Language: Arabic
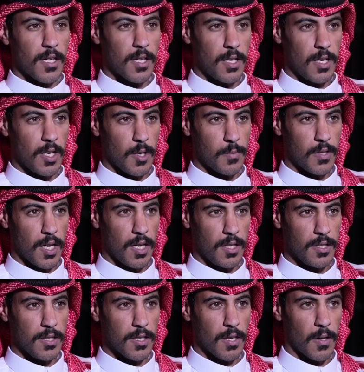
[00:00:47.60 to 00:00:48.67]
الرحله
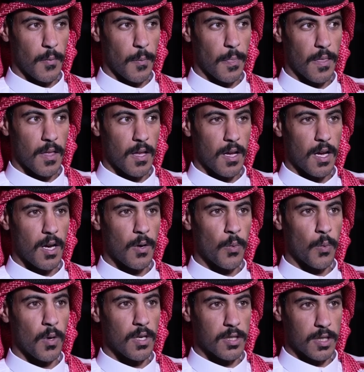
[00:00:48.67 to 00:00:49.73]
الابداعيه
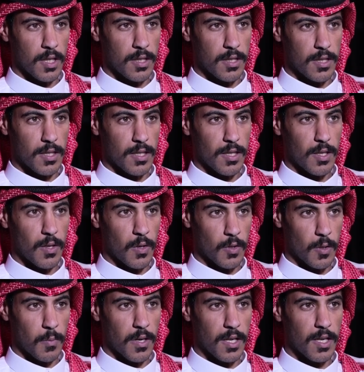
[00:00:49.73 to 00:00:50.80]
اول شيء
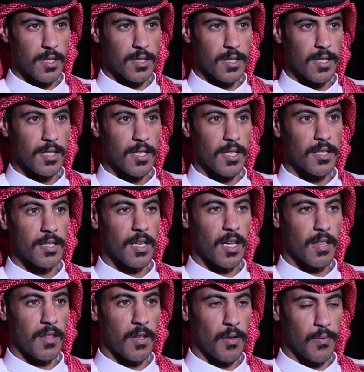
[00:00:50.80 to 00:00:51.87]
كنت مركز عليه اني
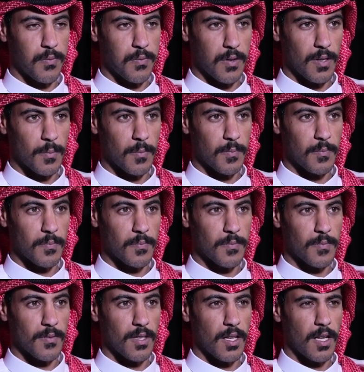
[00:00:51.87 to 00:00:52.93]
اضيف
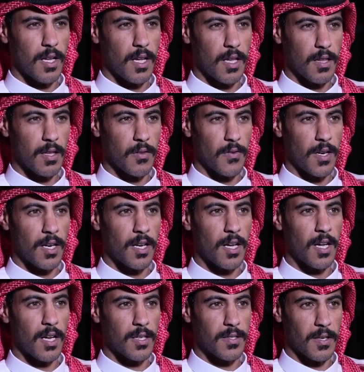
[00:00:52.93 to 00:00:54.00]
اضيف
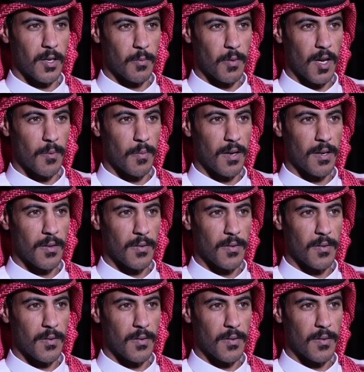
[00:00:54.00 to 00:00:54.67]
على اله الربابه